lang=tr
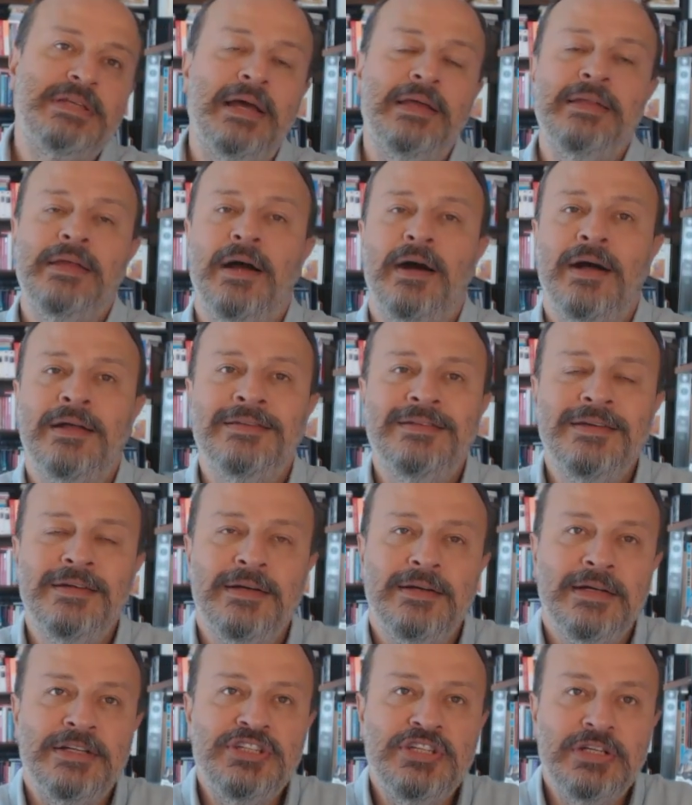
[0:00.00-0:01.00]
Hani adı
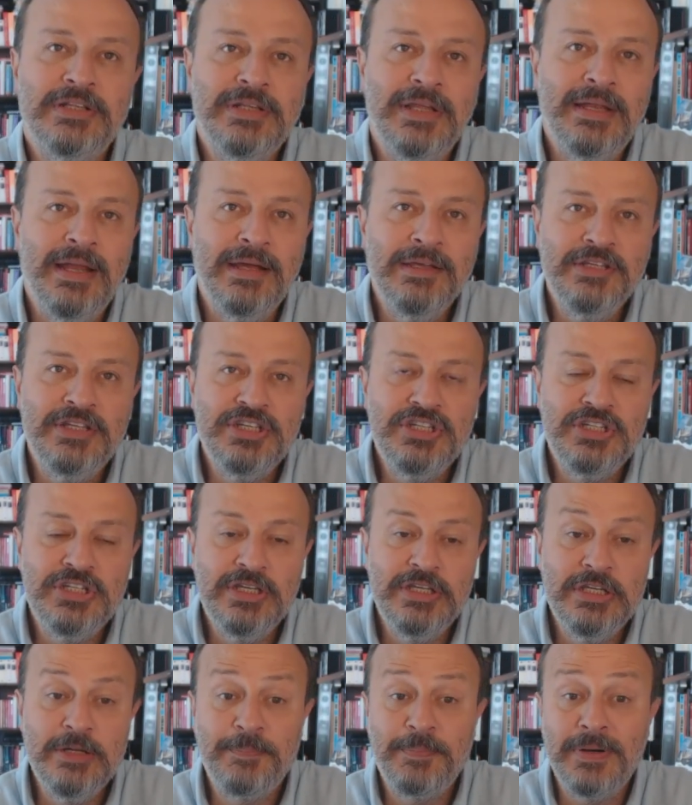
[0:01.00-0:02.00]
açıklanan
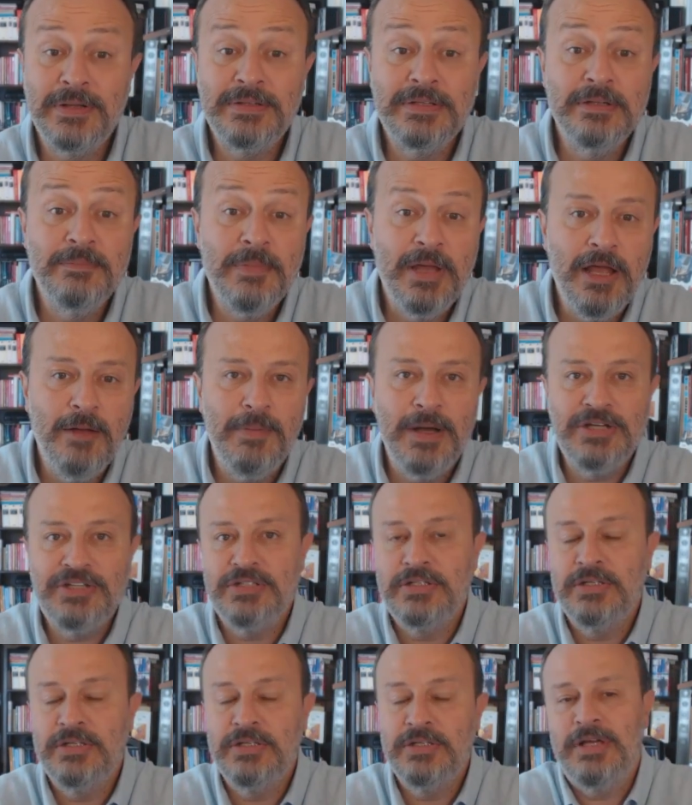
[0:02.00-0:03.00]
kişi yıpratılmaya
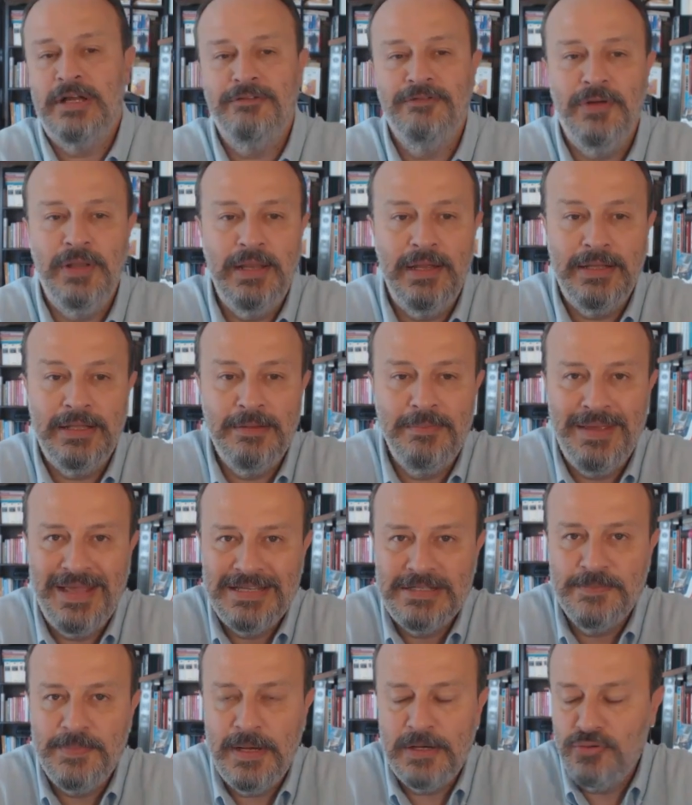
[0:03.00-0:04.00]
başlanacak falan gibi
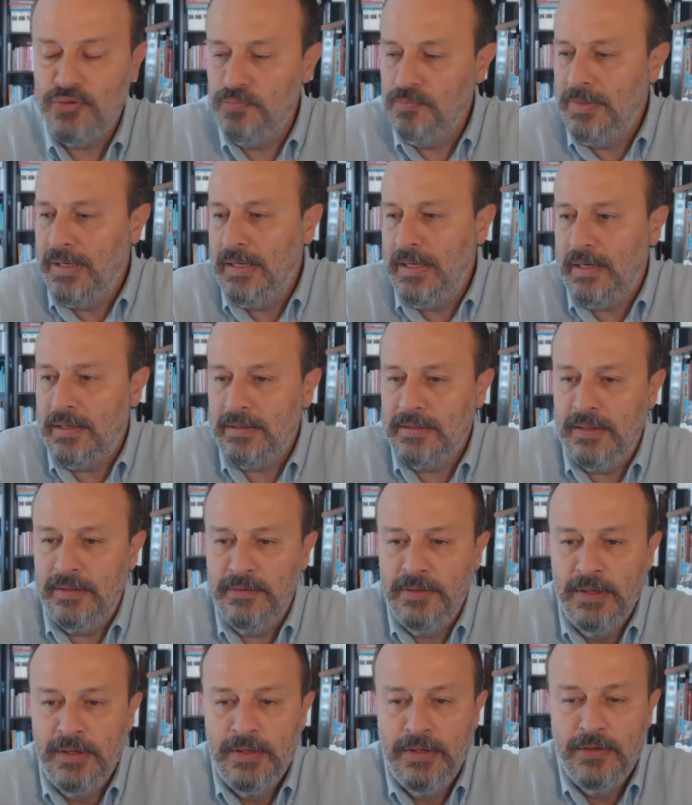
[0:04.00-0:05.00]
ezber
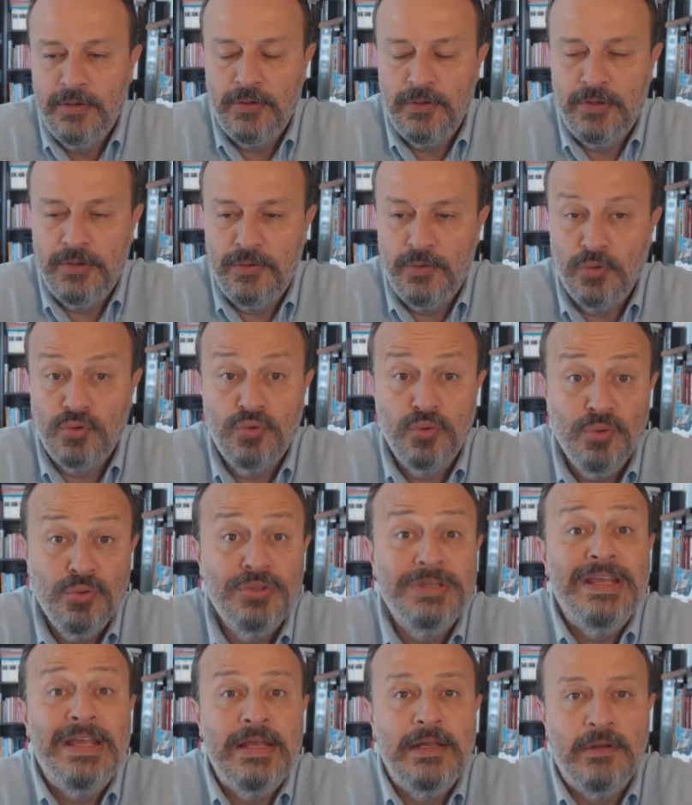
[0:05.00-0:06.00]
cümlelerden e,
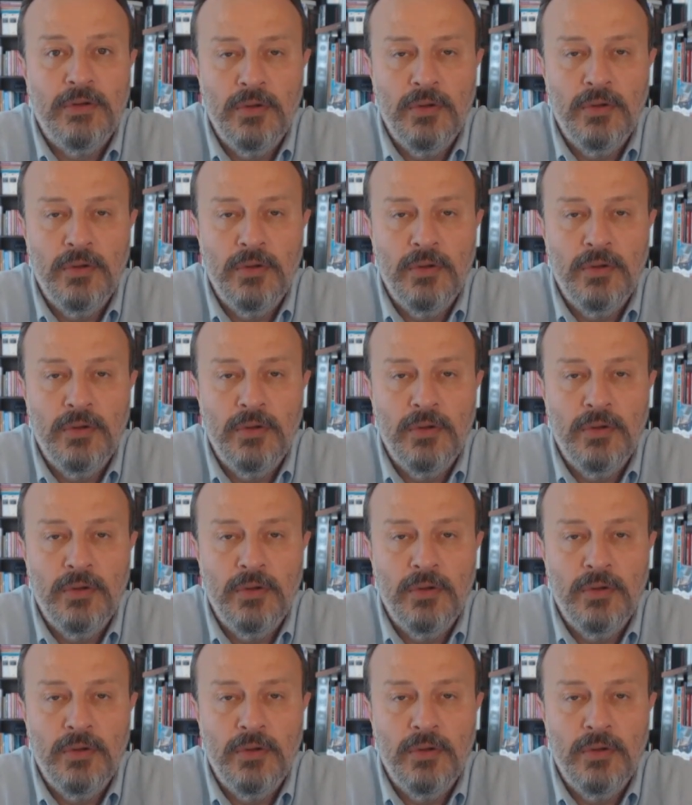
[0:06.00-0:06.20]
ötürü değil.